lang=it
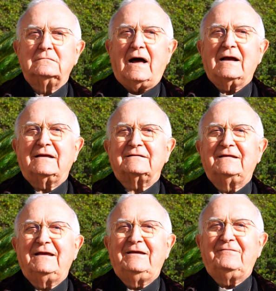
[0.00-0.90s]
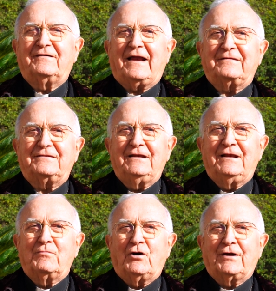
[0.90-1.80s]
Anche se i frati e
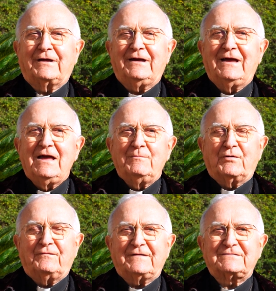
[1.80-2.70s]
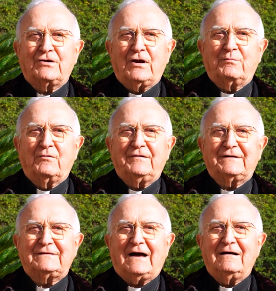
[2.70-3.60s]
le monache professano la
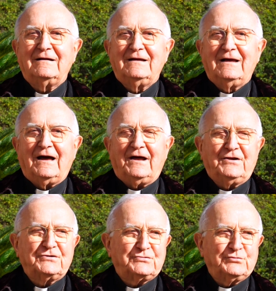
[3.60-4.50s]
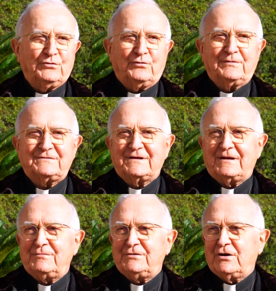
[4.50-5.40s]
povertà, a nessuno
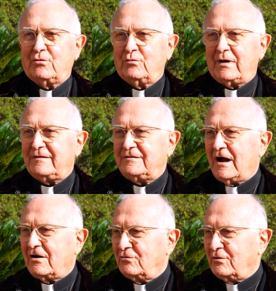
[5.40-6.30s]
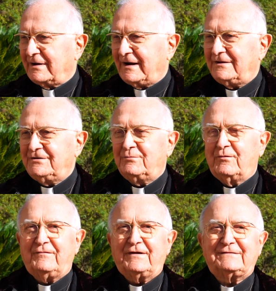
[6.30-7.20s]
penserebbe di augurare, ti auguro una grande
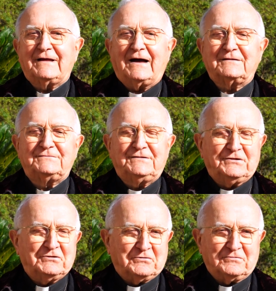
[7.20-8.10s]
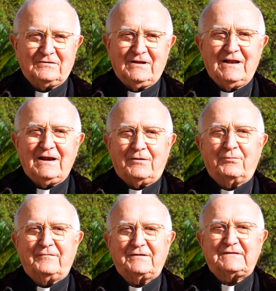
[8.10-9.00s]
povertà a te, no. La
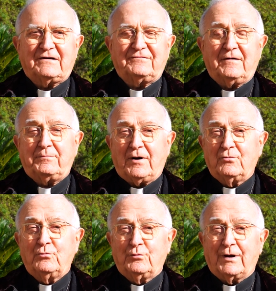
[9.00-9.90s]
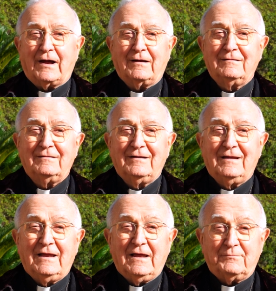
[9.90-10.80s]
povertà fa paura,
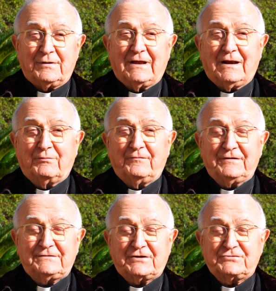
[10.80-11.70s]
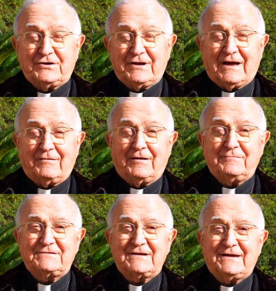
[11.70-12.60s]
perché la povertà ci richiama la
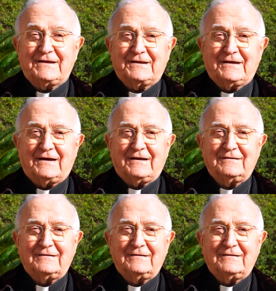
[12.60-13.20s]
miseria.